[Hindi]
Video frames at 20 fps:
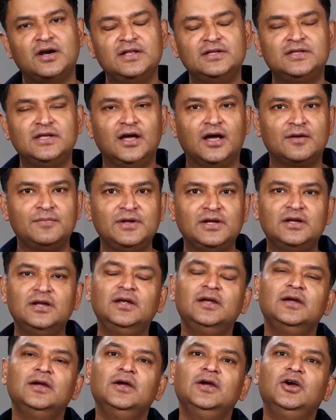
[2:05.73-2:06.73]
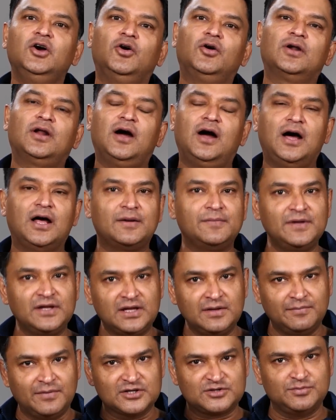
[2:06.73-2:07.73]
खड़ी थी आर्मी की और आर्मी
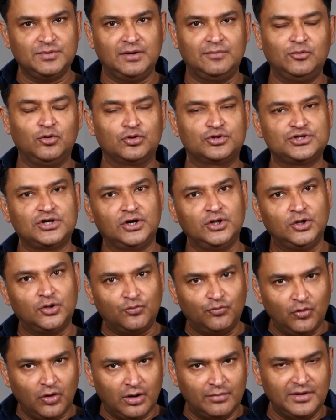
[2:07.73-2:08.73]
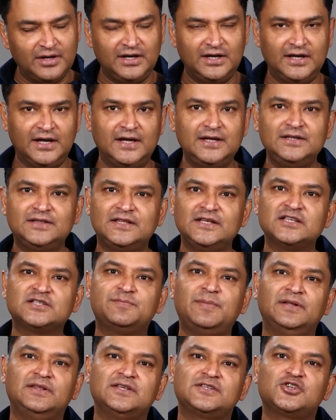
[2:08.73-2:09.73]
की बस में हम लोग चढ़े और वो हमें ले आई तीस
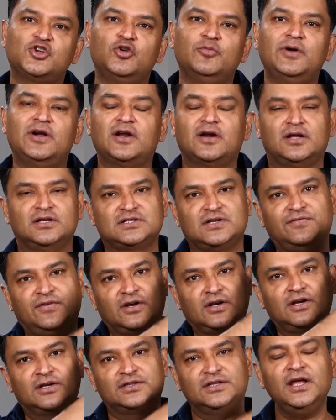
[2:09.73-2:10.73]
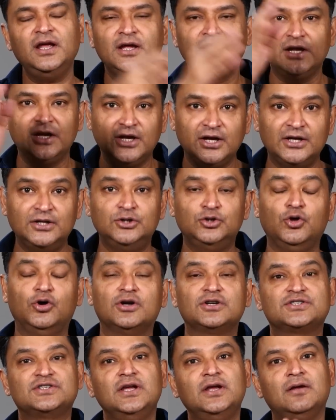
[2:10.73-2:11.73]
पैंतीस किलोमीटर का सफर करते
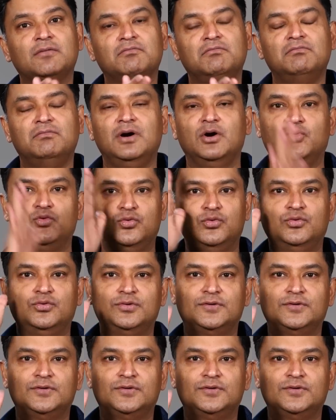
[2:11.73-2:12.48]
इंदौर से मऊ